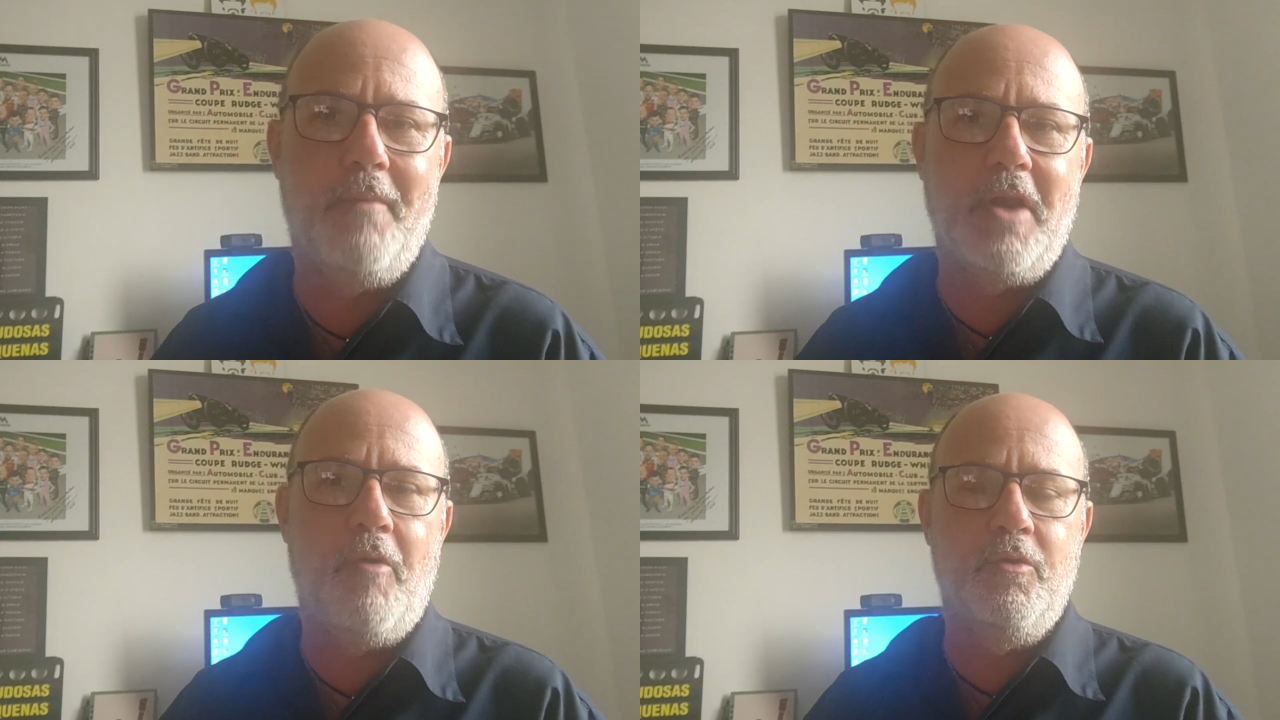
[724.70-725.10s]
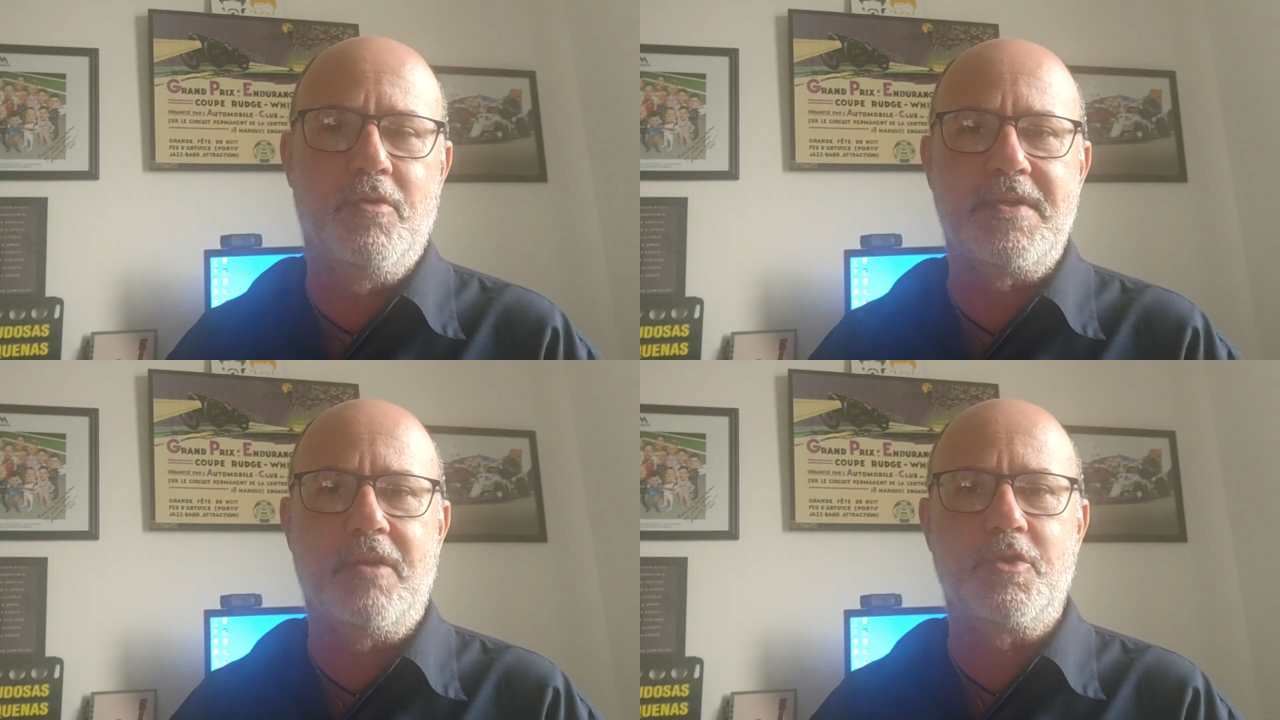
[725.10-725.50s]
Fórmula 1
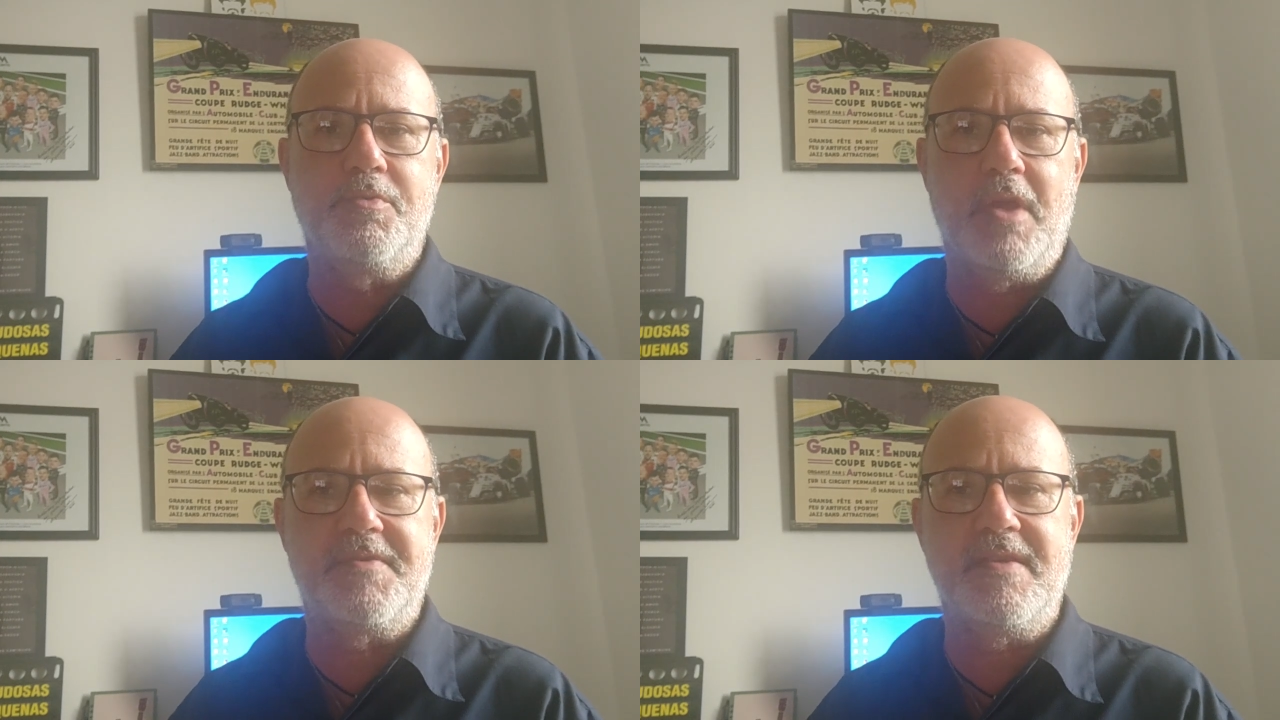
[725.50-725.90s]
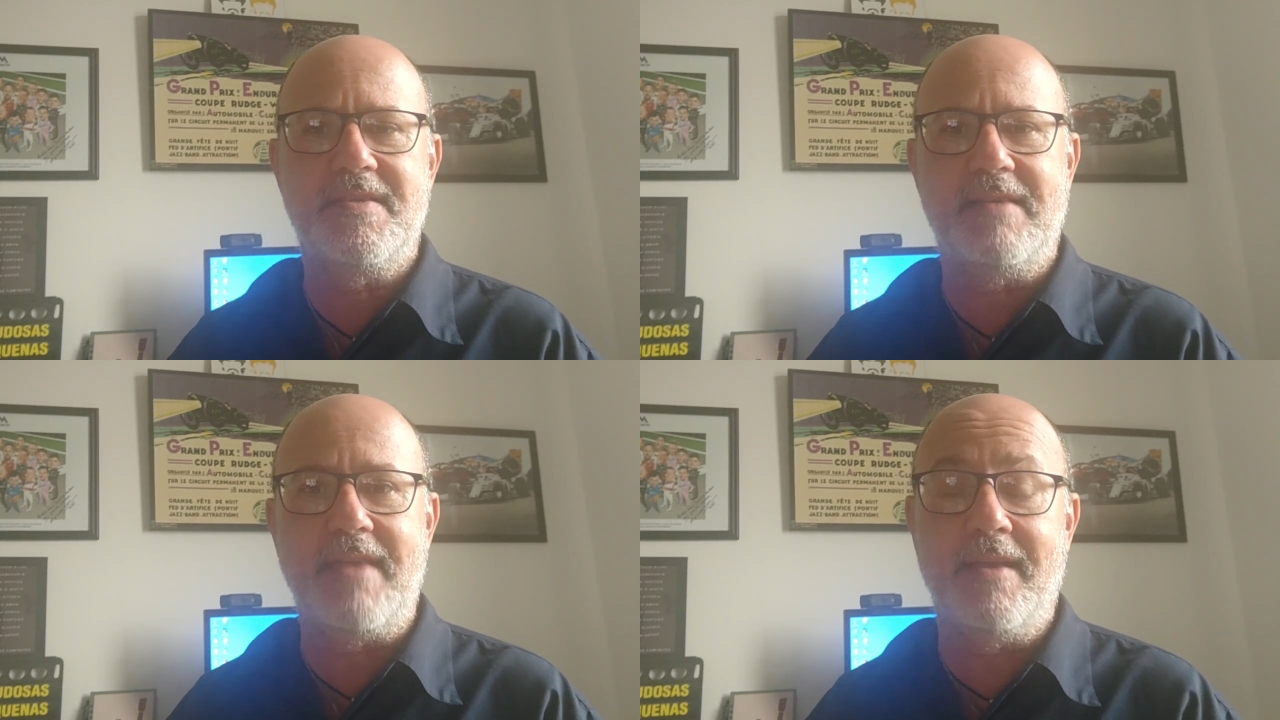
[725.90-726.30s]
nos anos
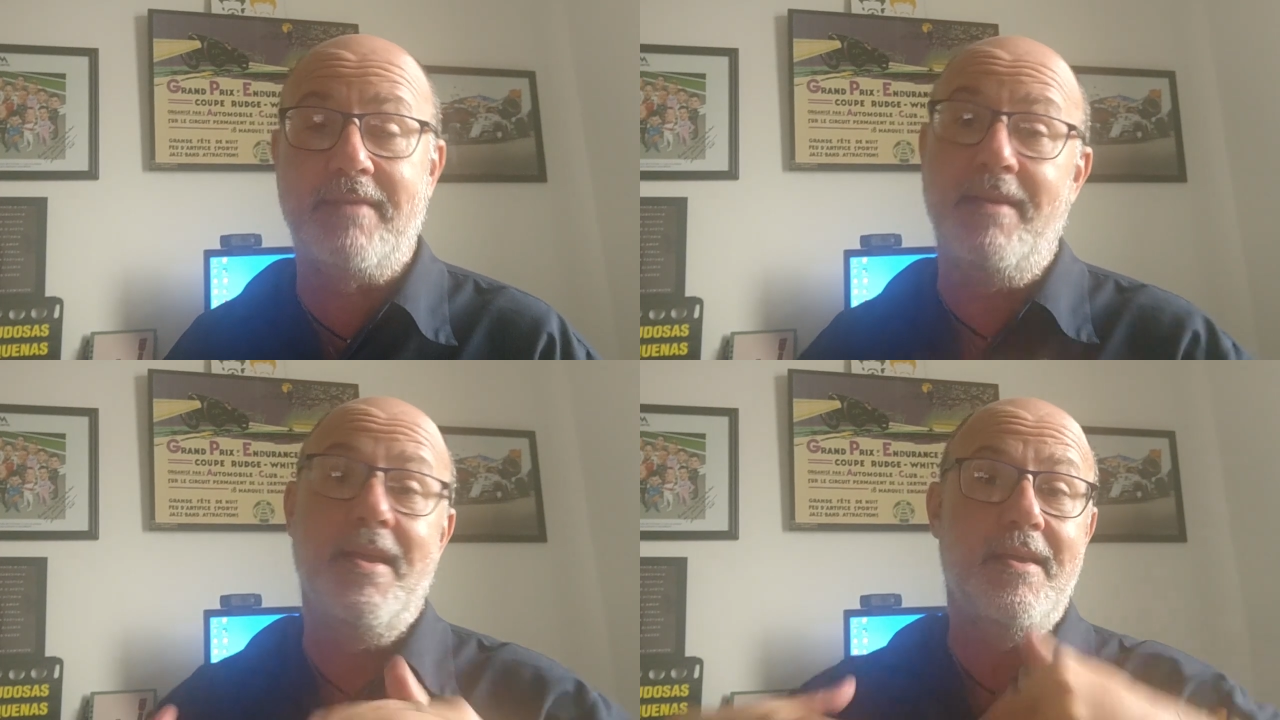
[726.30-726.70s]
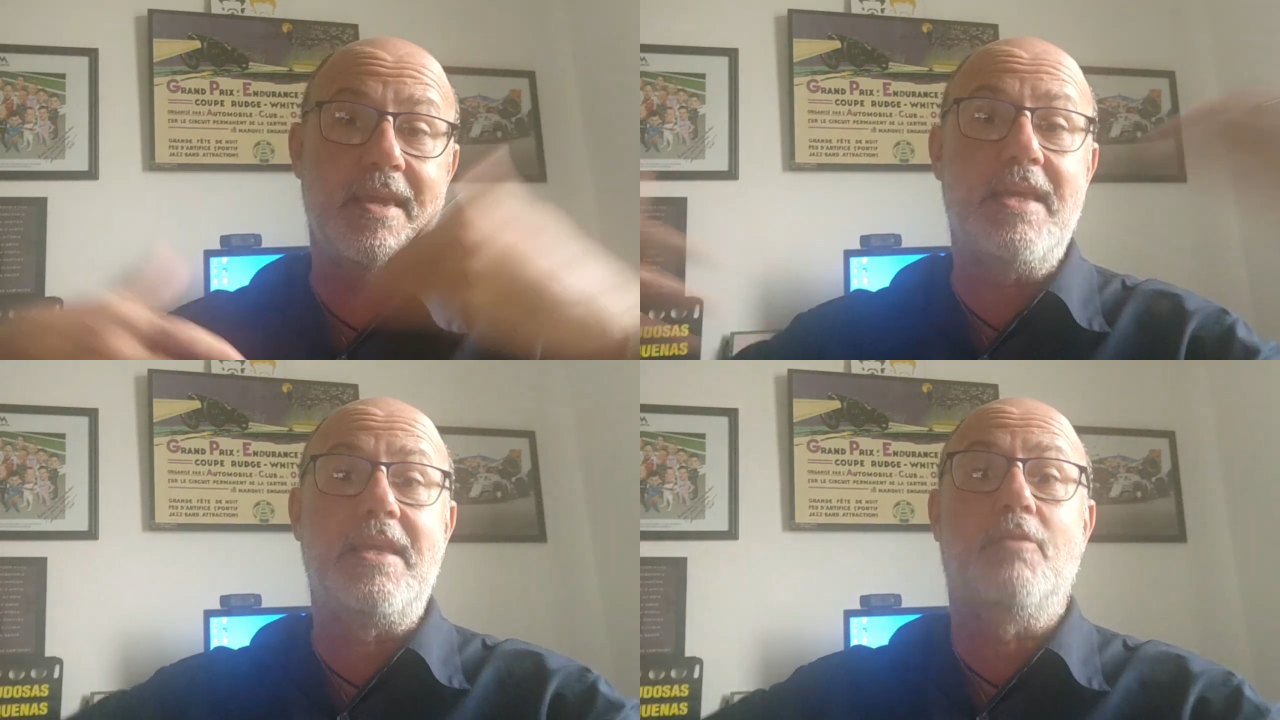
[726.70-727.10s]
1970
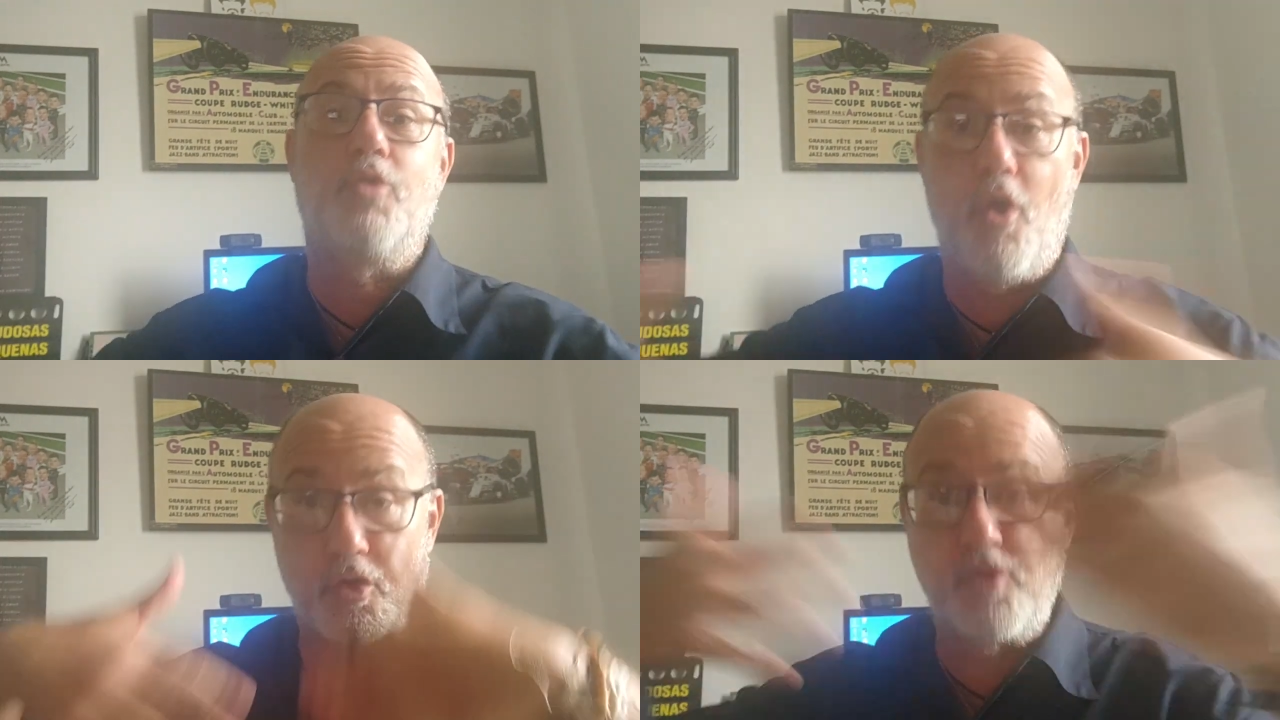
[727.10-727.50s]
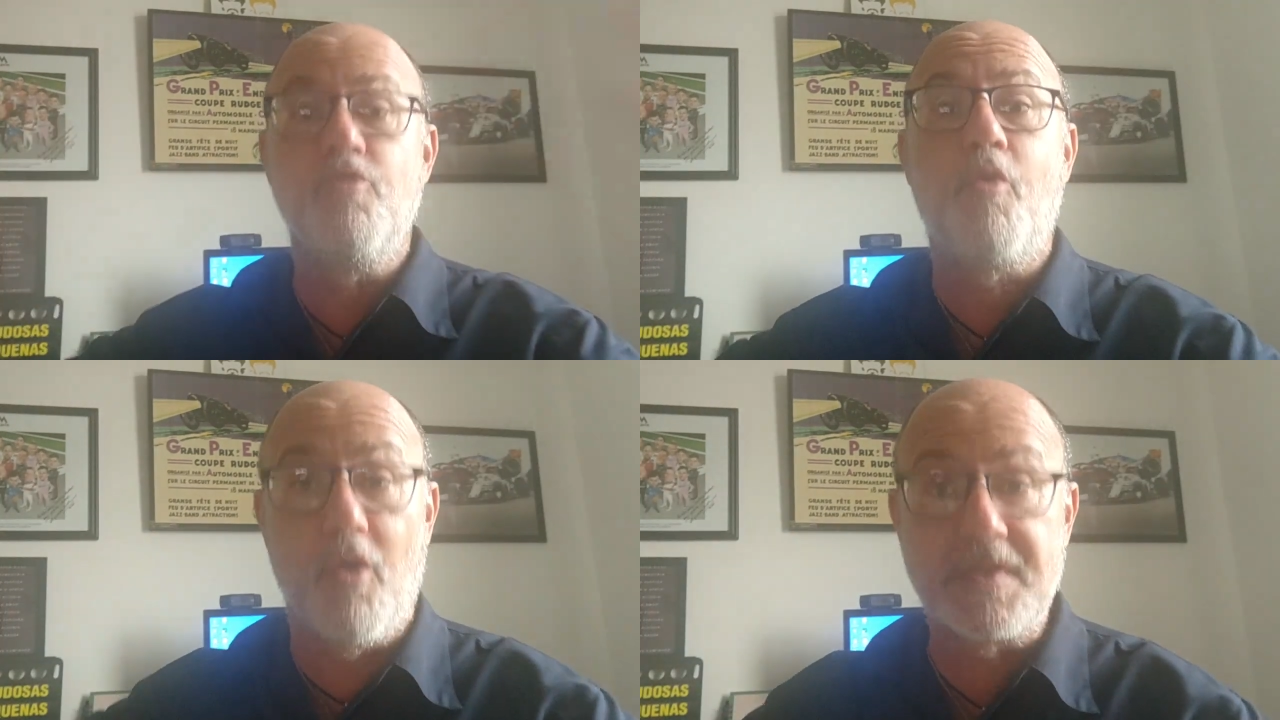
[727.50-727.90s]
e que
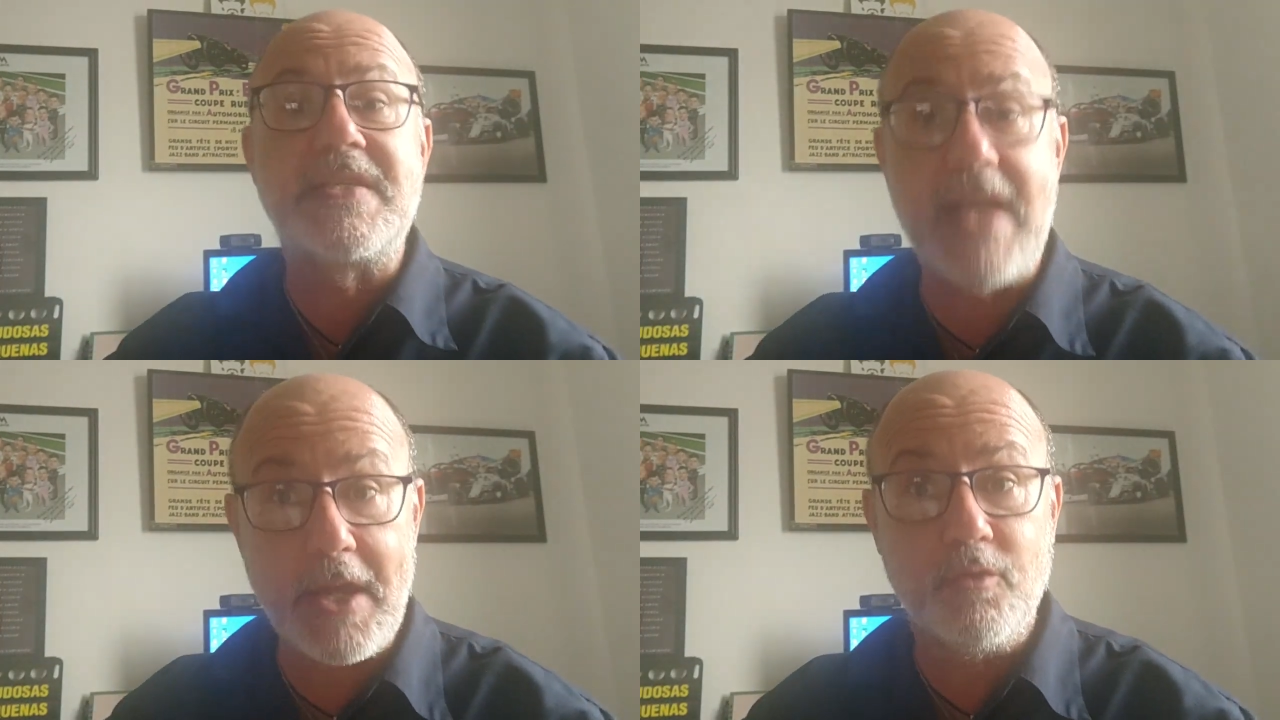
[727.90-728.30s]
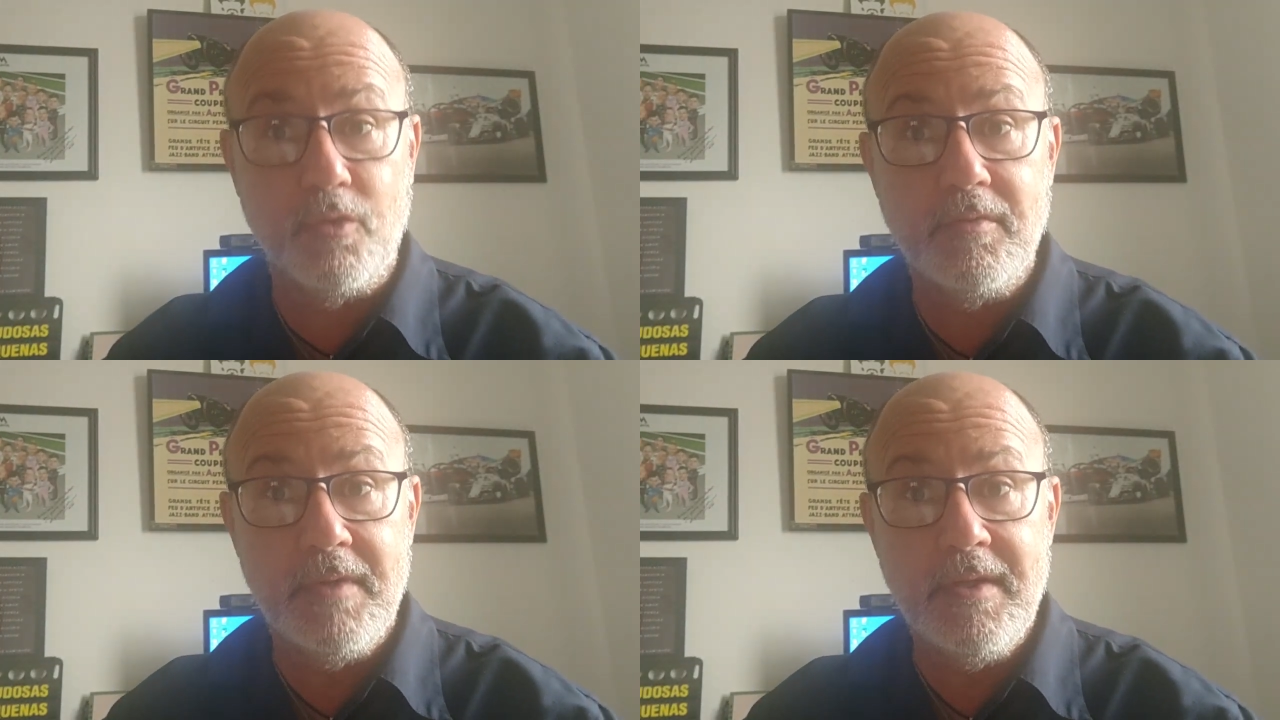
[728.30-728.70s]
trouxe um
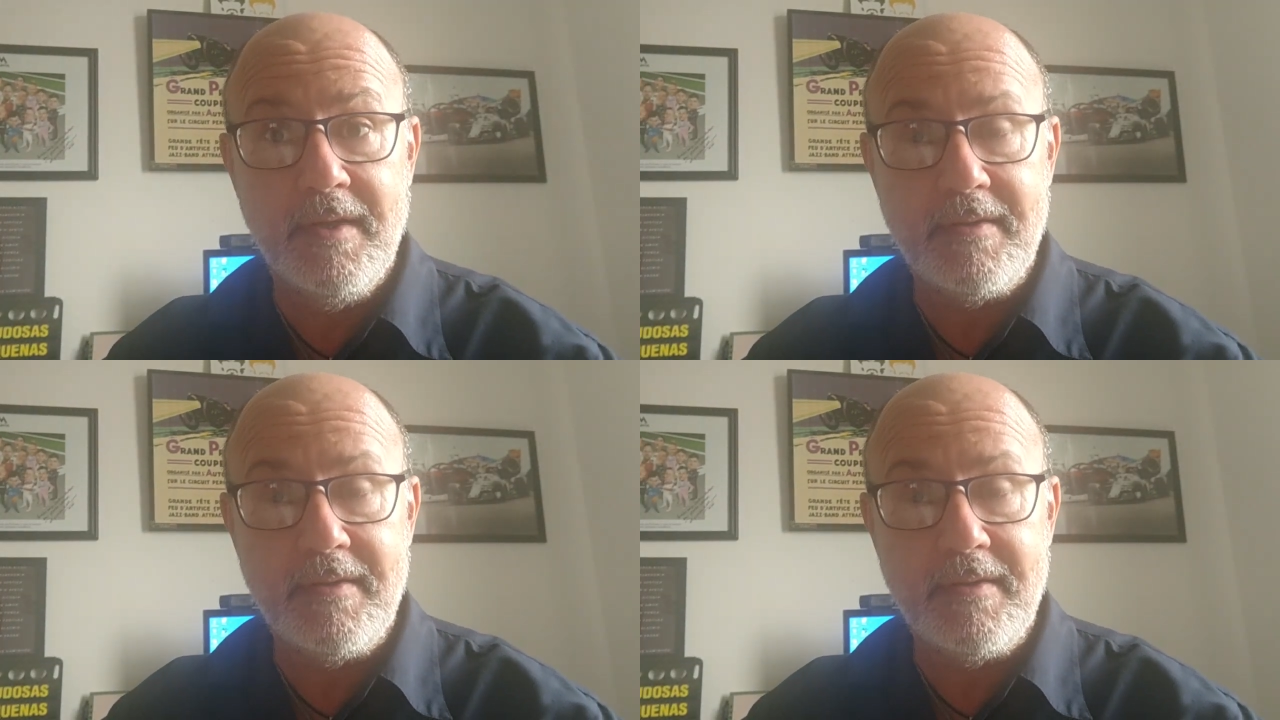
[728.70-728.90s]
conceito,